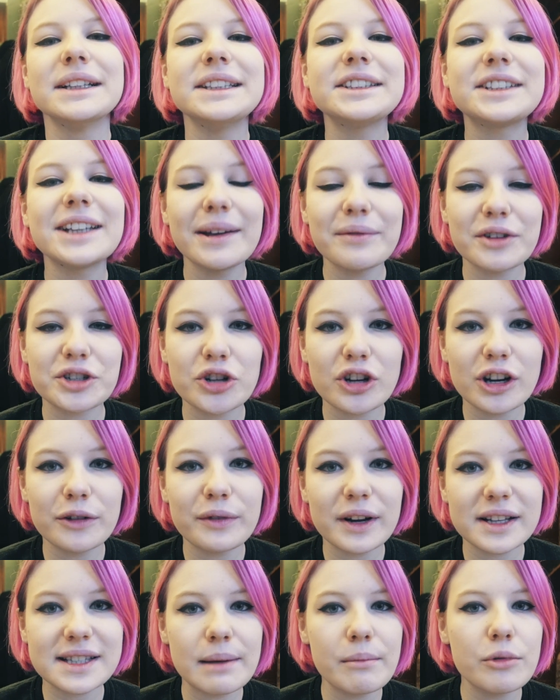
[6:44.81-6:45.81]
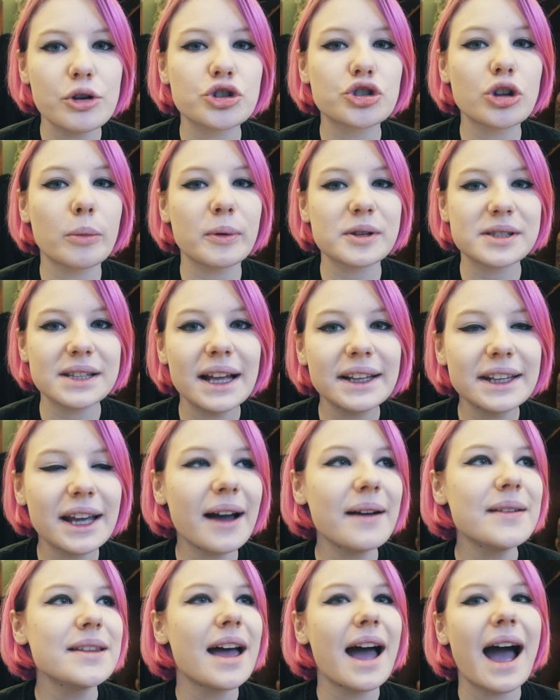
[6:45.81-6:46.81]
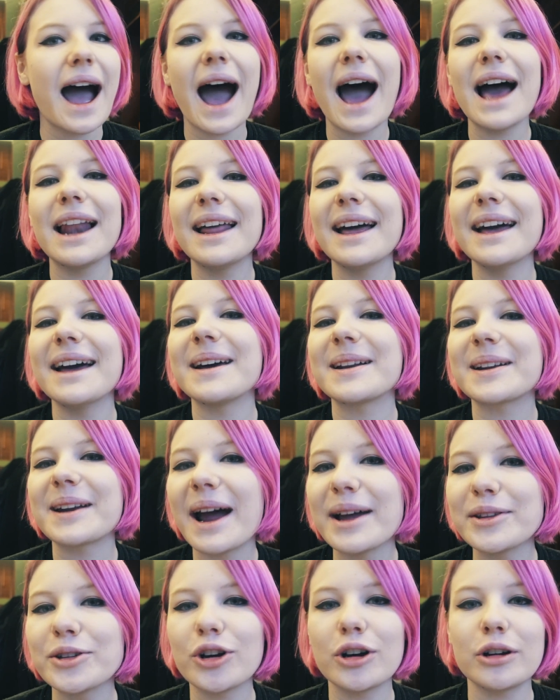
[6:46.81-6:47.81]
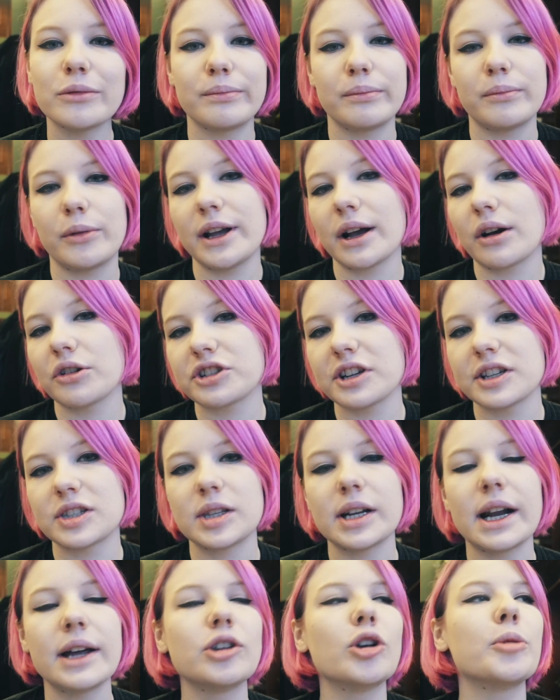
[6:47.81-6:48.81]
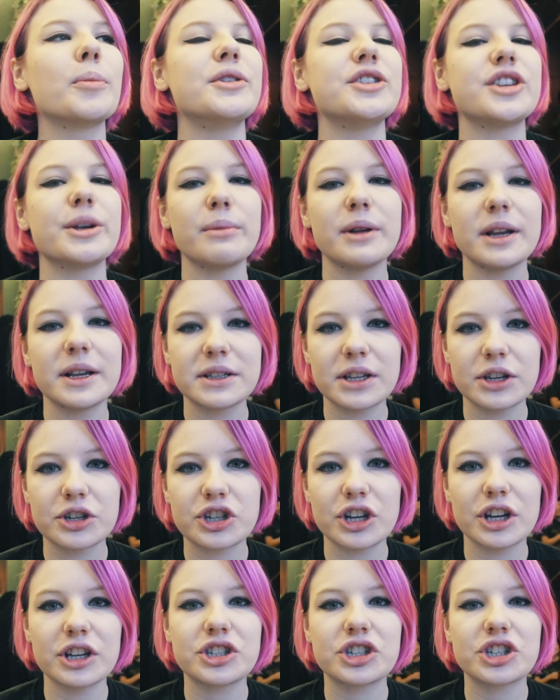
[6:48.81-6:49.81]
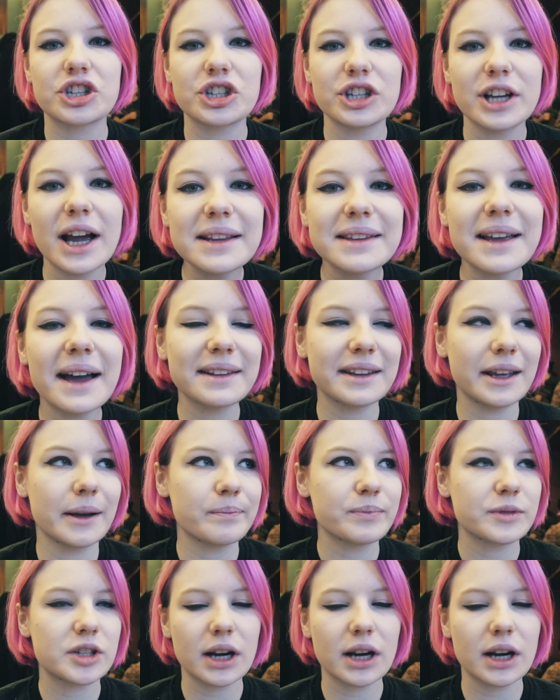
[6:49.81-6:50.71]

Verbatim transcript: Dzisiaj wieczorem wracamy już do Poznania, ale rano, bo jako, że jest rano, będziemy jeść jeszcze śniadanie.